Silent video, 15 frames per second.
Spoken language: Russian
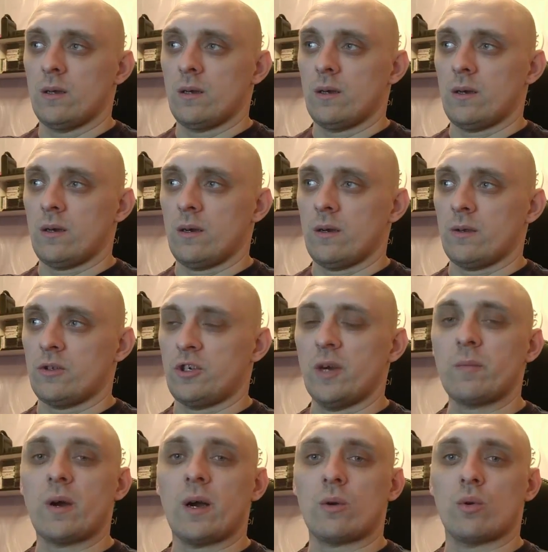Э,
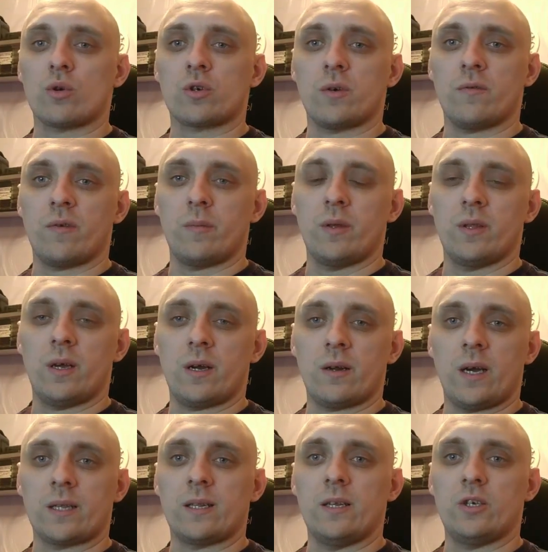чем хорош вебинар,
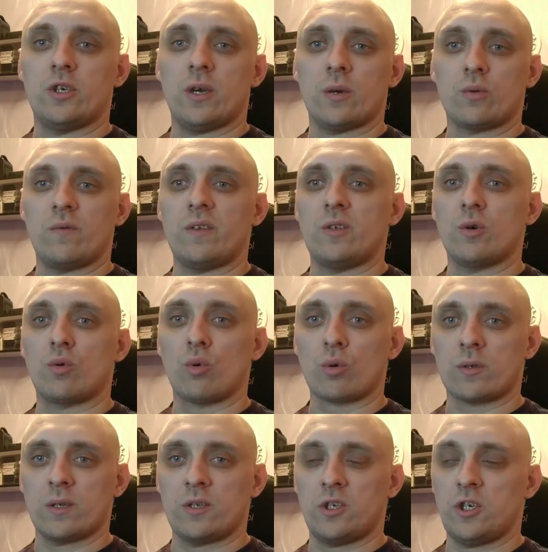отличие от
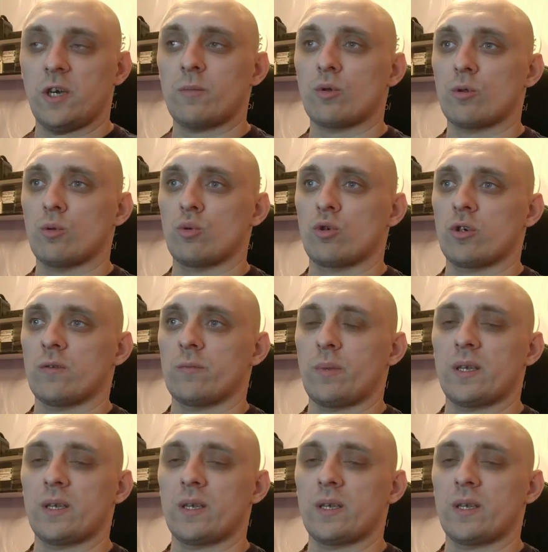видеокурса, чем он лучше?